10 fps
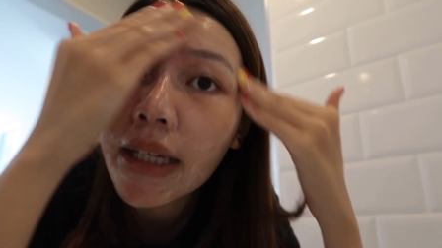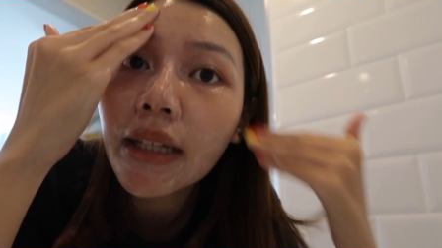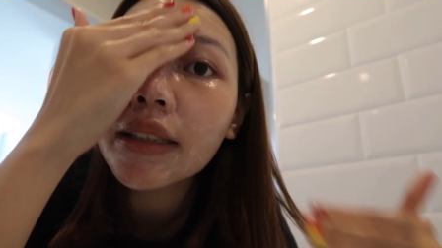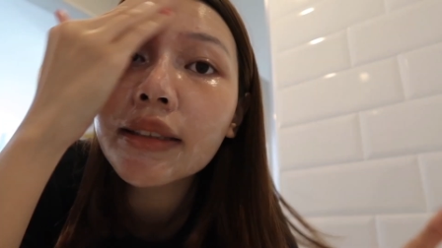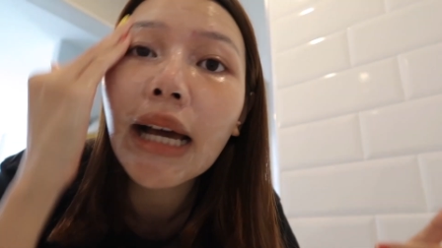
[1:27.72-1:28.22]

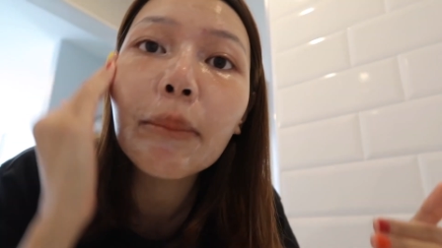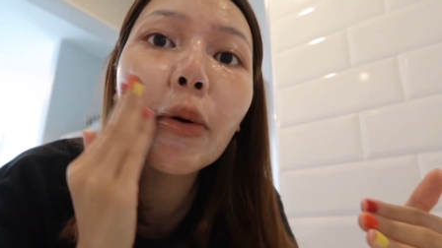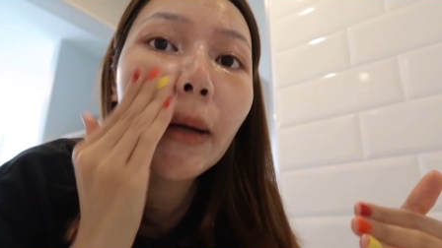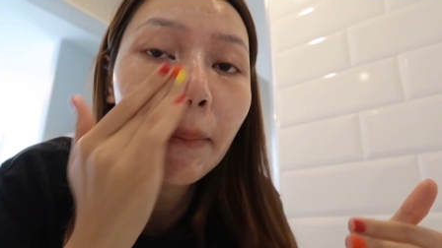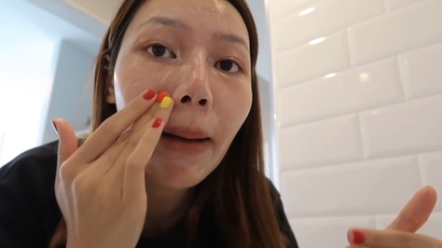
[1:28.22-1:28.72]
นๆขึ้นตามพ
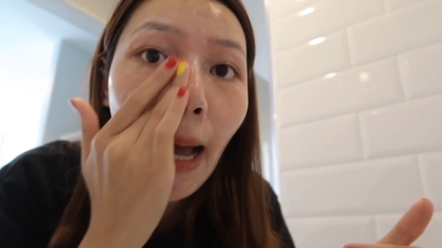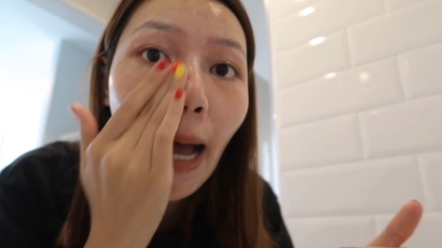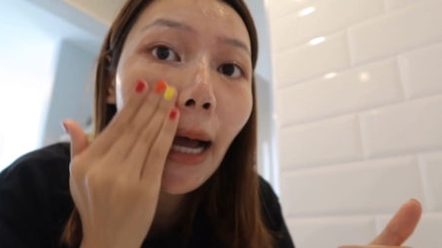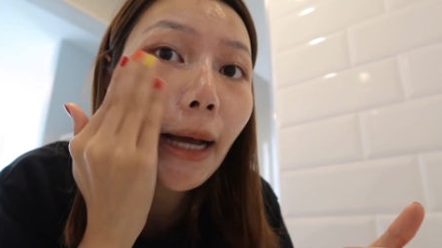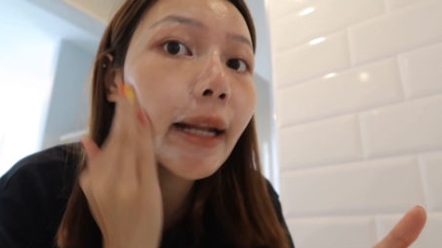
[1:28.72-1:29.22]
วกหน้า
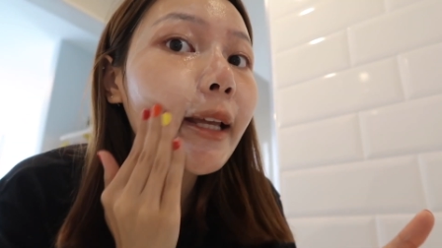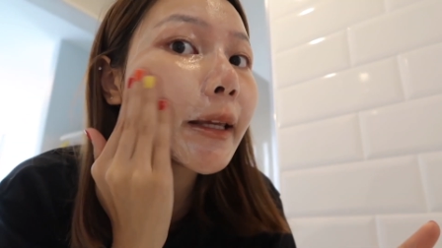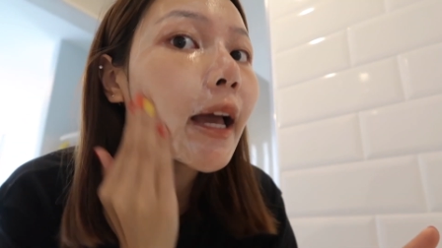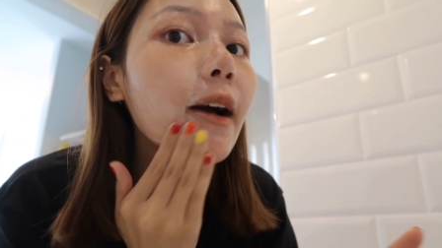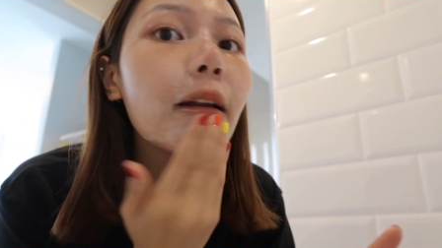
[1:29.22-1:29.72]
ผากอะไร
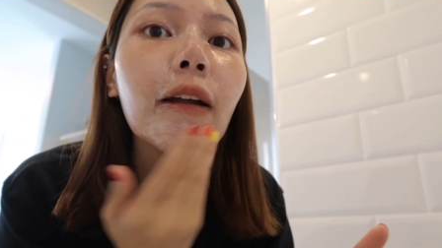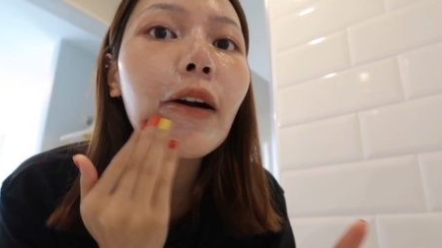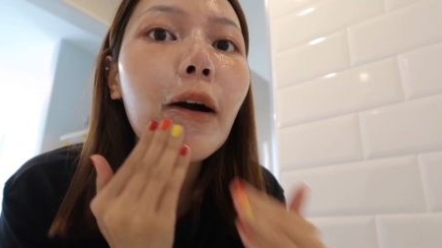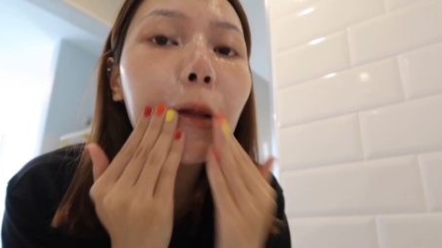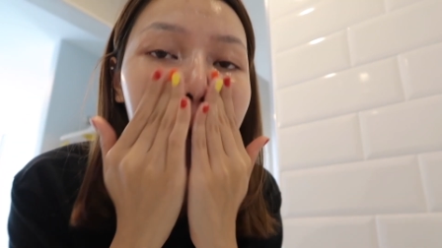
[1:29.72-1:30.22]
เงี้ยแล้ว
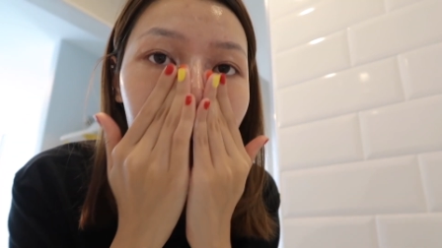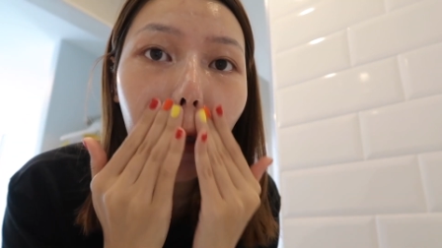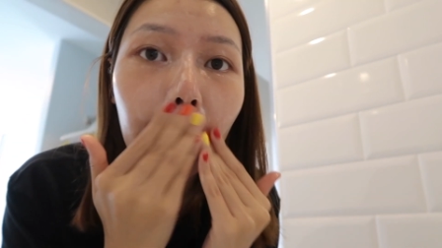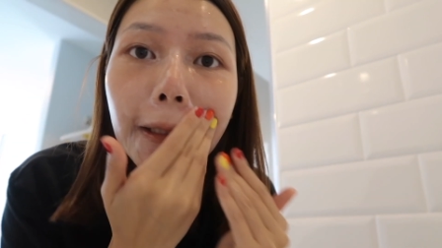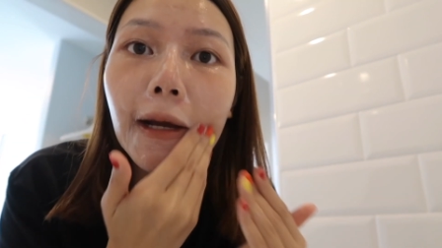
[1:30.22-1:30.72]
ก็
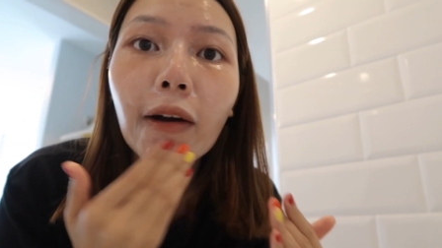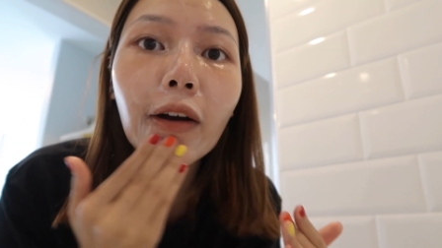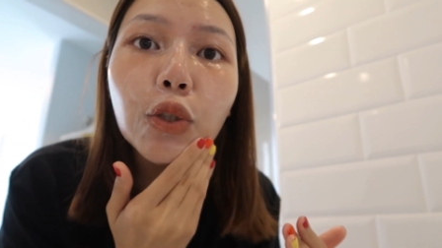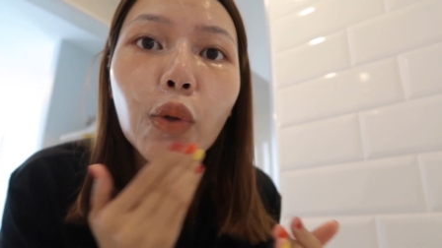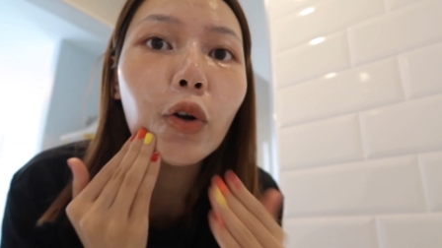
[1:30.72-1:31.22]
อันนี้เขา
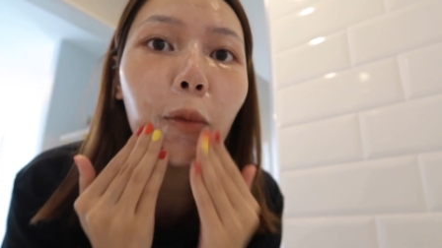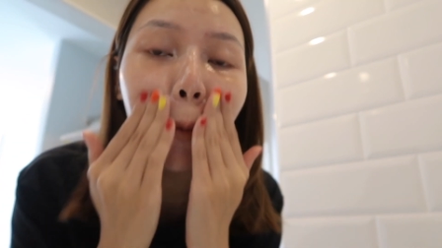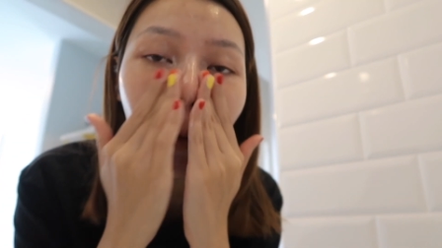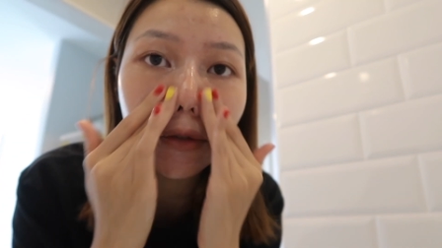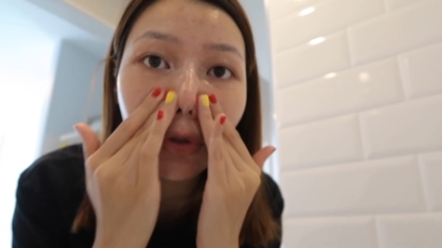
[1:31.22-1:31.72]
ก็ช่วยลด
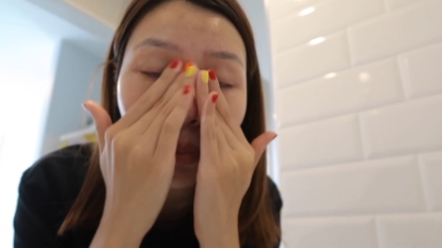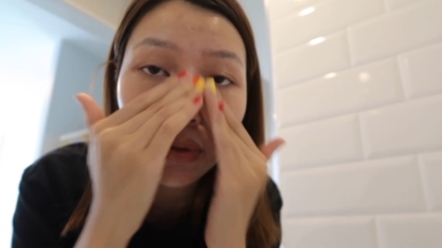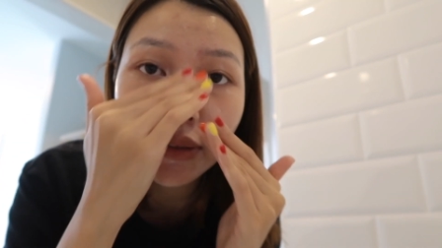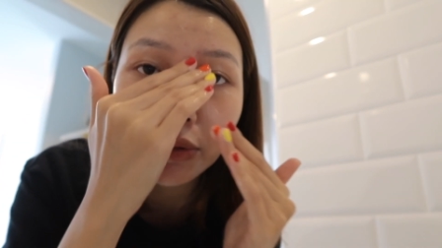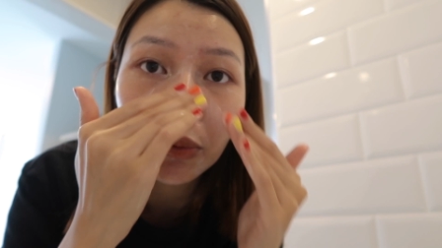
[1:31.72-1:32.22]
พวกสิวผ
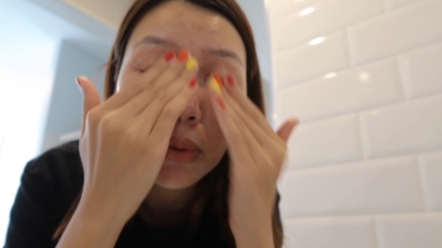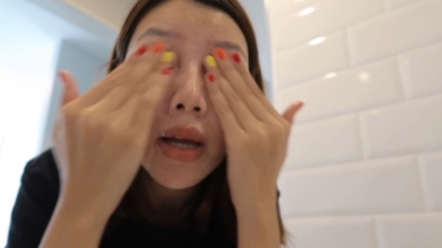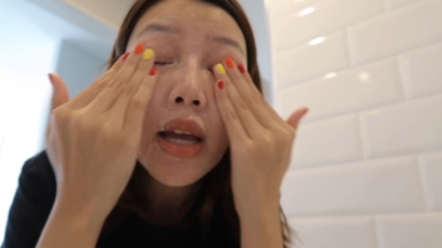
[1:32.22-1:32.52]
ดสิว